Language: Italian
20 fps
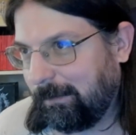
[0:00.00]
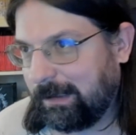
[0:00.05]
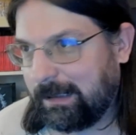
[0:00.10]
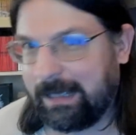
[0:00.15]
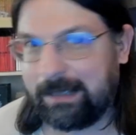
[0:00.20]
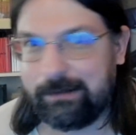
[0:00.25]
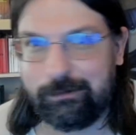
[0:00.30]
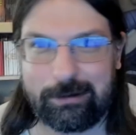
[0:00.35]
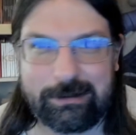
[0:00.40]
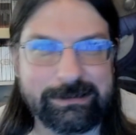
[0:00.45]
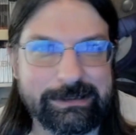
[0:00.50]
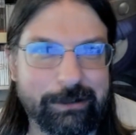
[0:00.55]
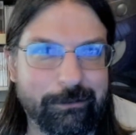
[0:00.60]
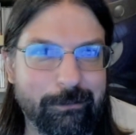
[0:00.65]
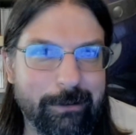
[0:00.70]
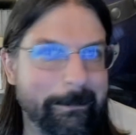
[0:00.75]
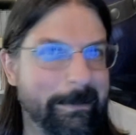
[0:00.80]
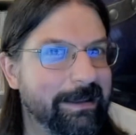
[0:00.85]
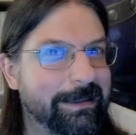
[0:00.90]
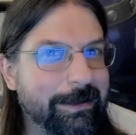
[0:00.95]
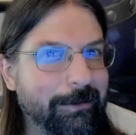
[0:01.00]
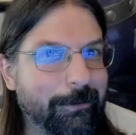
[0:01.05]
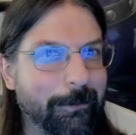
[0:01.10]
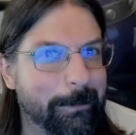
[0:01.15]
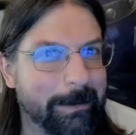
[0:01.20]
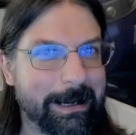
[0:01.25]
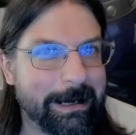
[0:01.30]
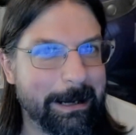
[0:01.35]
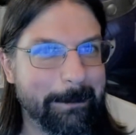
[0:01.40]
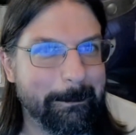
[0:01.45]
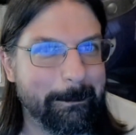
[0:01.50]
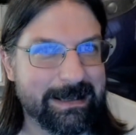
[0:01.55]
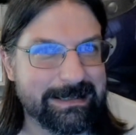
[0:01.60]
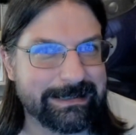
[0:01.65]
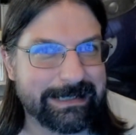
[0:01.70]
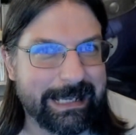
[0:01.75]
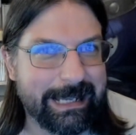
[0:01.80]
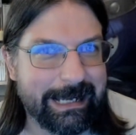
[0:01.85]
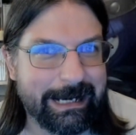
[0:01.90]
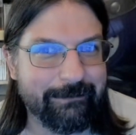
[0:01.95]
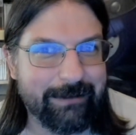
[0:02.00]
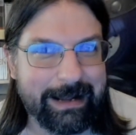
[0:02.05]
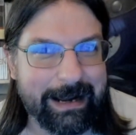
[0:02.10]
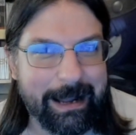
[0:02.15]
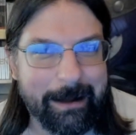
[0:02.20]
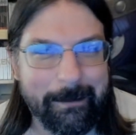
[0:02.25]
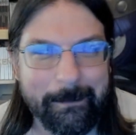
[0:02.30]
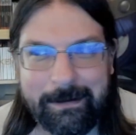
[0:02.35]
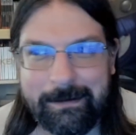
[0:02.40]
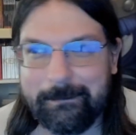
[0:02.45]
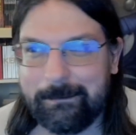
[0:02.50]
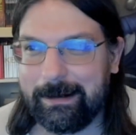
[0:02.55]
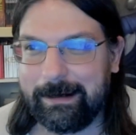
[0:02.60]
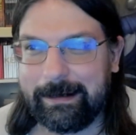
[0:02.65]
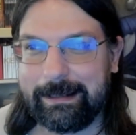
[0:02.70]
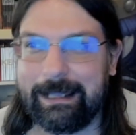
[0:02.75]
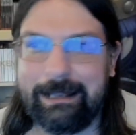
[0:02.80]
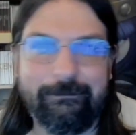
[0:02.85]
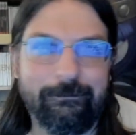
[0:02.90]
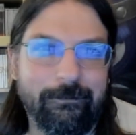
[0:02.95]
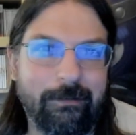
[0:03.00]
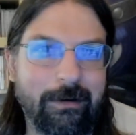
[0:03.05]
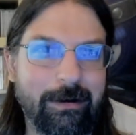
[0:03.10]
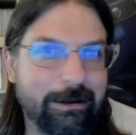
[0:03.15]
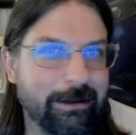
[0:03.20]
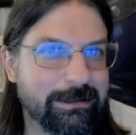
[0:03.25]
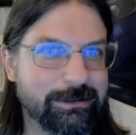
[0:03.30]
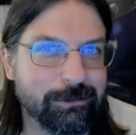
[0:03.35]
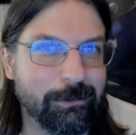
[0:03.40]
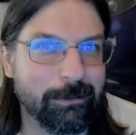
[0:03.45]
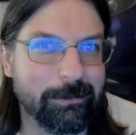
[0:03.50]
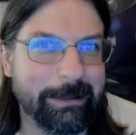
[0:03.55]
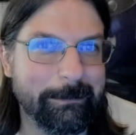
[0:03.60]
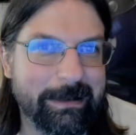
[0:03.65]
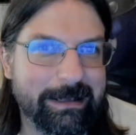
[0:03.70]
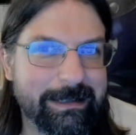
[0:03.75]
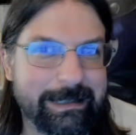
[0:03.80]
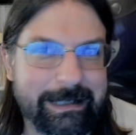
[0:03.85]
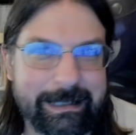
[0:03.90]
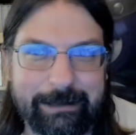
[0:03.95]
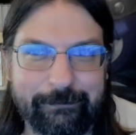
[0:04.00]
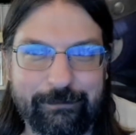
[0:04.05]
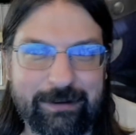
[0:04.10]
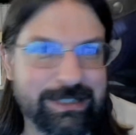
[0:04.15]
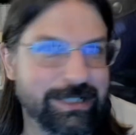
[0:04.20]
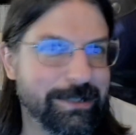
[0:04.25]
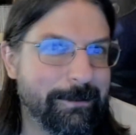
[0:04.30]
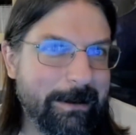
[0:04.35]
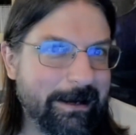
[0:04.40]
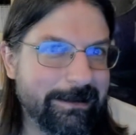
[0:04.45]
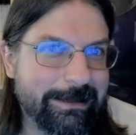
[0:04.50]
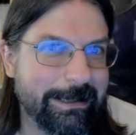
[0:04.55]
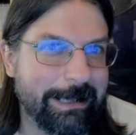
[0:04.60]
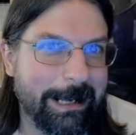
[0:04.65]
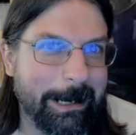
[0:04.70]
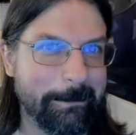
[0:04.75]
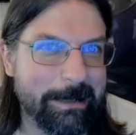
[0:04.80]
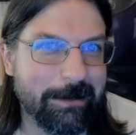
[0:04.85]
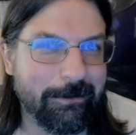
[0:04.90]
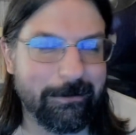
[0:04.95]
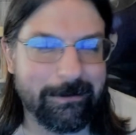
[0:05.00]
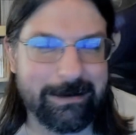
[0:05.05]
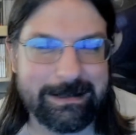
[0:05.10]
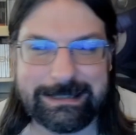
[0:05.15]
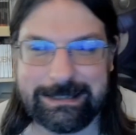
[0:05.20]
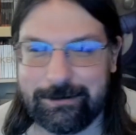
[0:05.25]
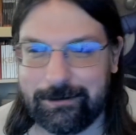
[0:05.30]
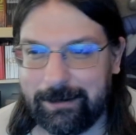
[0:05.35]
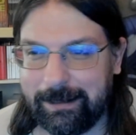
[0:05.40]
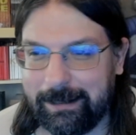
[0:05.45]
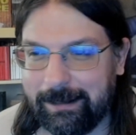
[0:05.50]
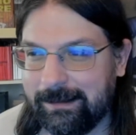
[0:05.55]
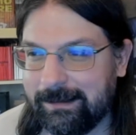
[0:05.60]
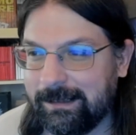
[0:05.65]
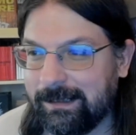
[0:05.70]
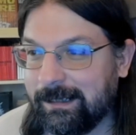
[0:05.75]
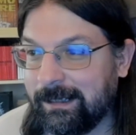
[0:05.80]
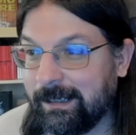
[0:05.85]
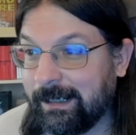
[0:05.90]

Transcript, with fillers: andrò sicuramente a comprare il pass che arriverà perché voglio assolutamente che faccia parte della mia collezione